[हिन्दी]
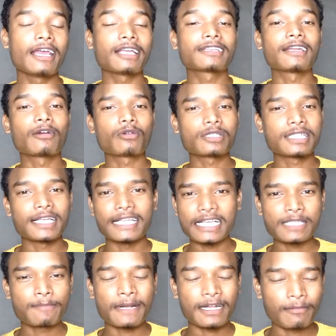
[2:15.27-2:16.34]
इतना कुछ ज़्यादा
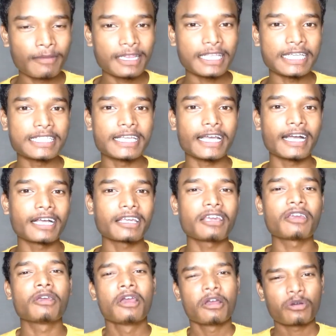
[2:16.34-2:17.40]
एक्सपेक्ट मत कीजिएगा
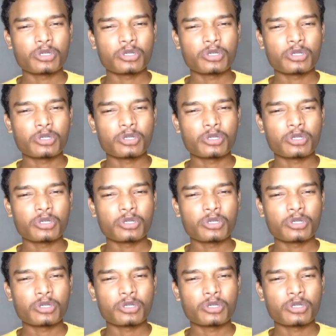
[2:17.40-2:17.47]
कि